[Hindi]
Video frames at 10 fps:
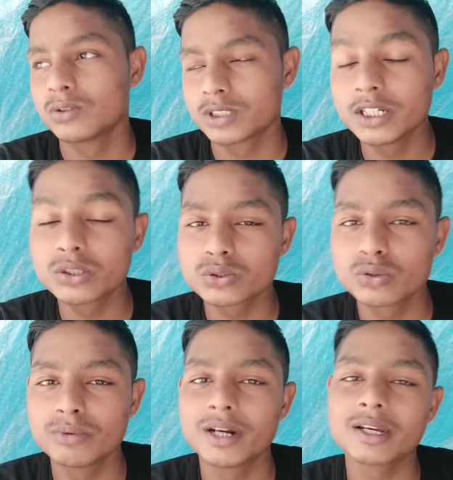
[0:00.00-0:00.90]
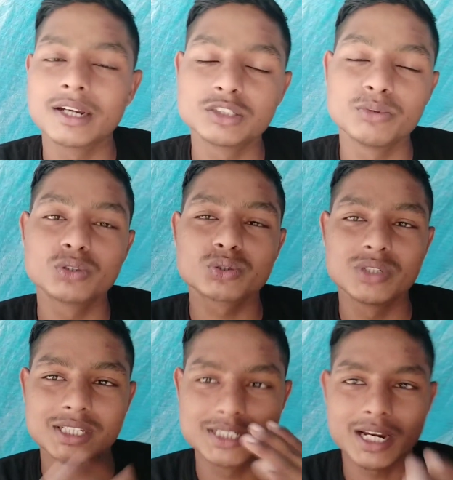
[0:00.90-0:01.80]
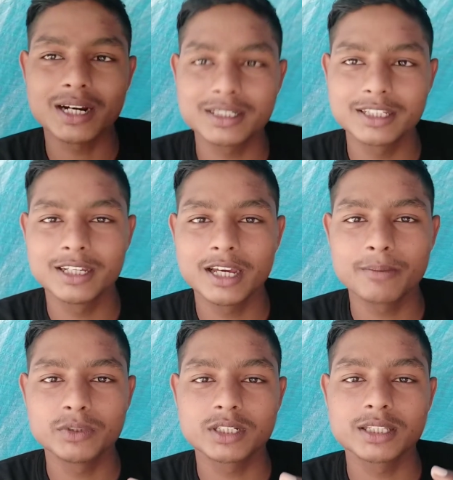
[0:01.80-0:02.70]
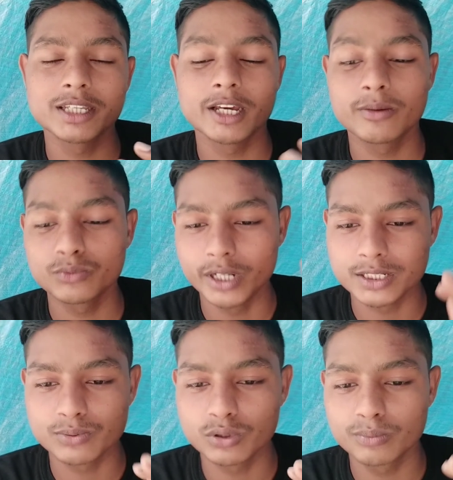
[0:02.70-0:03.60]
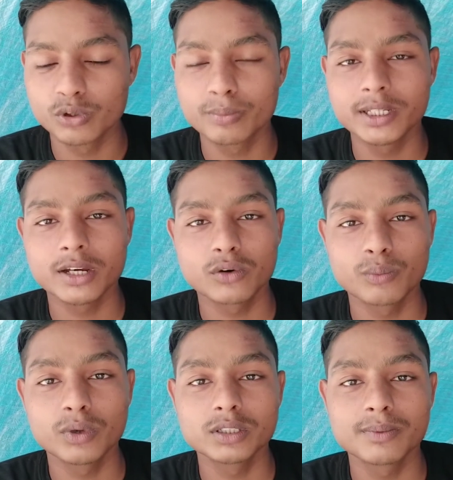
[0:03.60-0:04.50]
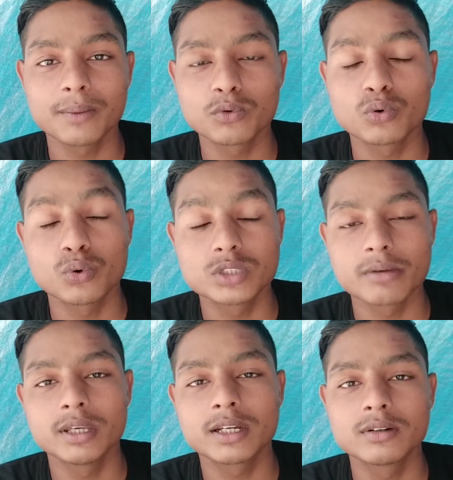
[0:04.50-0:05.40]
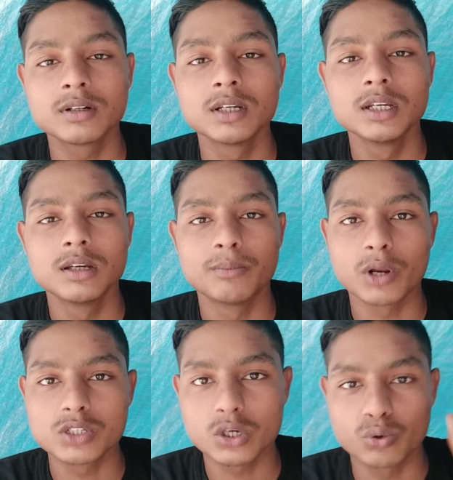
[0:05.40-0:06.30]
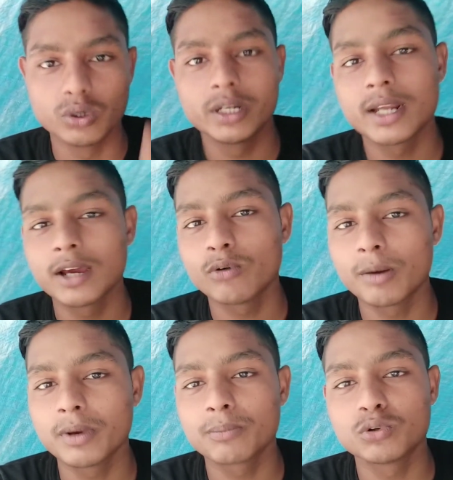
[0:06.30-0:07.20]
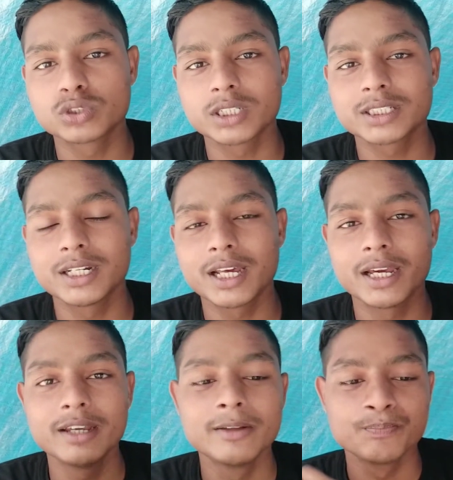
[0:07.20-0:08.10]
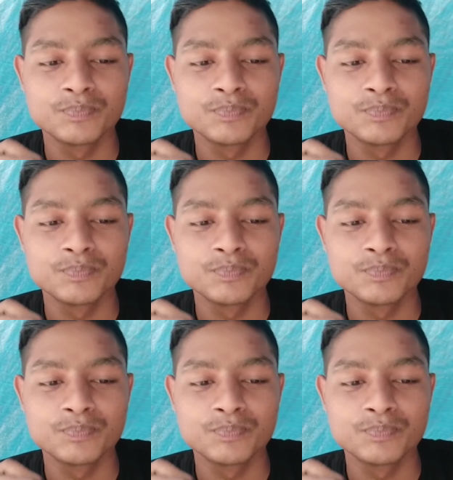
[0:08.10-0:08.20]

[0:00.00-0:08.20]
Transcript: तो चलिए दोस्तों बिना टेक्नोलॉजी वीडियोस को स्टार्ट करते हैं अपने चलते हैं हम डैशबोर्ड मोड पर या क्रोम ब्राउजर पर आपको कोई सा भी एक ब्राउजर खोल लेना है वहाँ पे आपको सर्च करना है